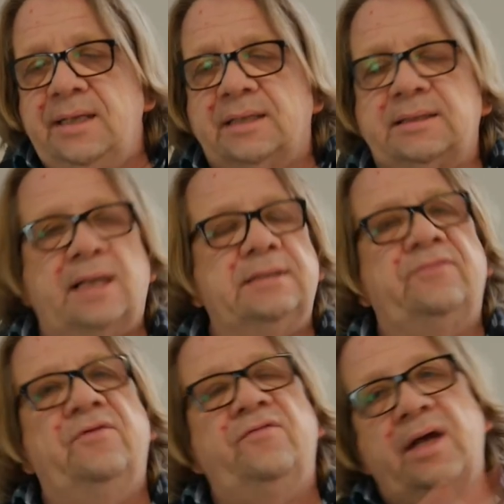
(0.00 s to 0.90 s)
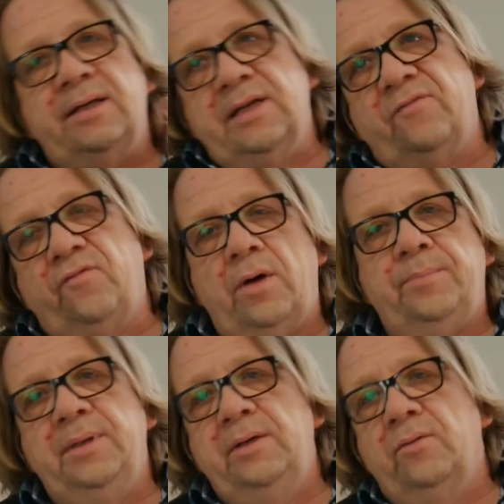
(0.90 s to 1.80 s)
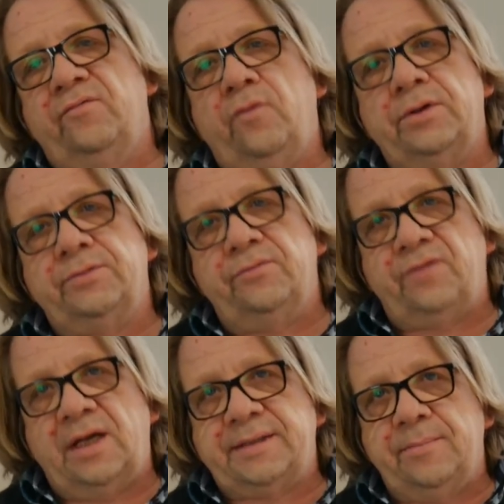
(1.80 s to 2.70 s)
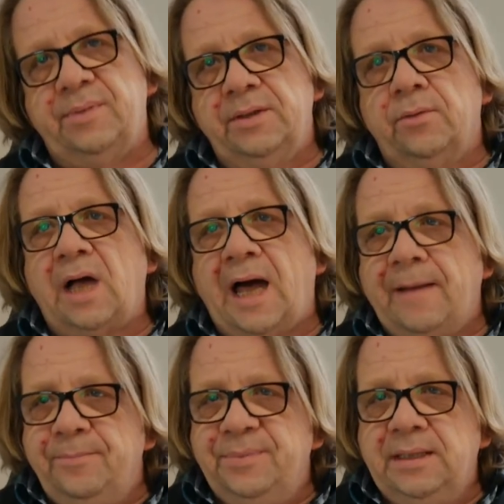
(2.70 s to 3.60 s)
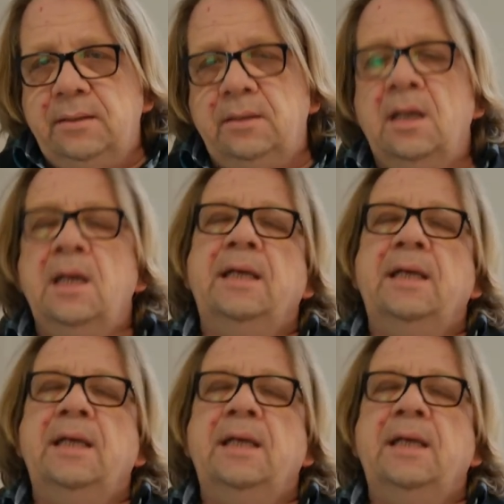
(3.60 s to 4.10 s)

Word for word: Das heißt, wir werden hier Fortbildung, Fort- und Weiterbildung anbieten.